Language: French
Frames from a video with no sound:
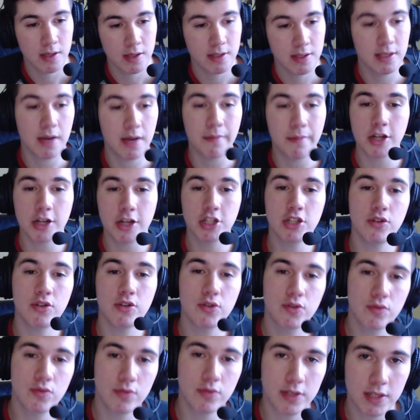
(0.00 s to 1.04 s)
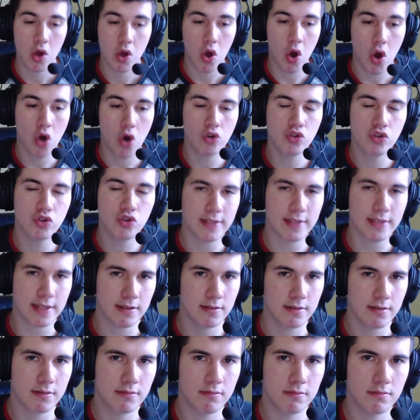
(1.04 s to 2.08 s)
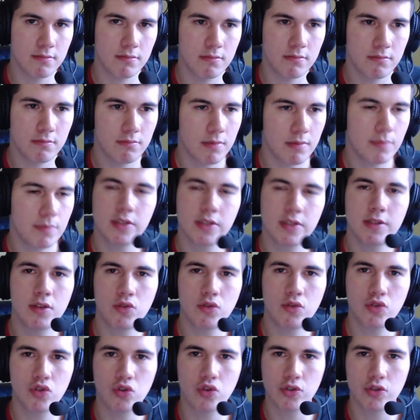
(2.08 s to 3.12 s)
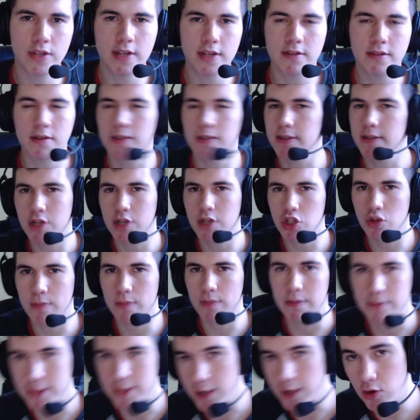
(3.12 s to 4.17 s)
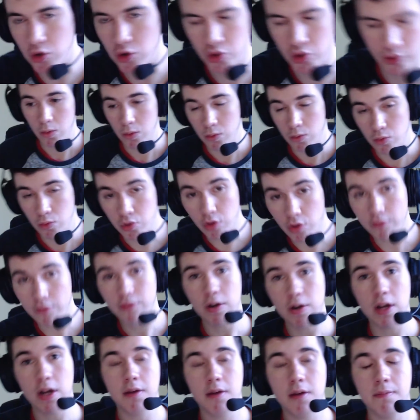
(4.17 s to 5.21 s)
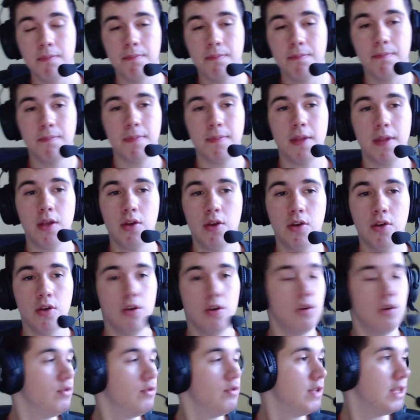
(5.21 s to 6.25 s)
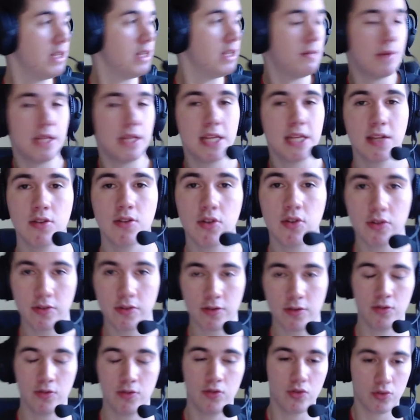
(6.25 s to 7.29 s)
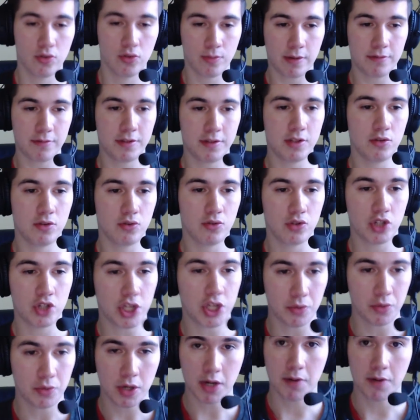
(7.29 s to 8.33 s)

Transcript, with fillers: a marché dans son lycée en chaussette Même si c'est une chaussette, hein, ça marche quand même, c'est en chaussette. Donc voilà, euh, une énième anecdote de ma vie de chat noir.